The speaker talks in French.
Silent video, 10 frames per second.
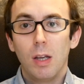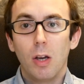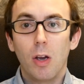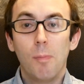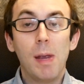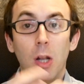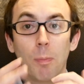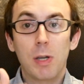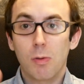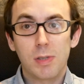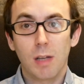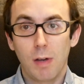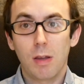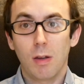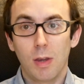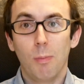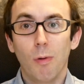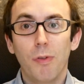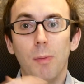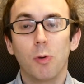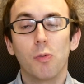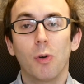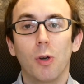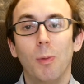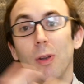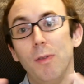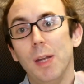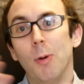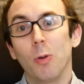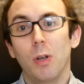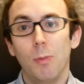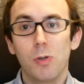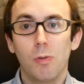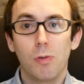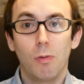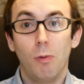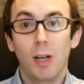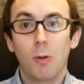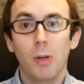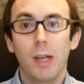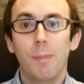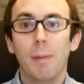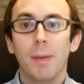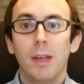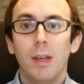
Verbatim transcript: mais il n'empêche que ça va être des bons films que je vous recommande évidemment, autrement je, ne vous les recommanderai pas.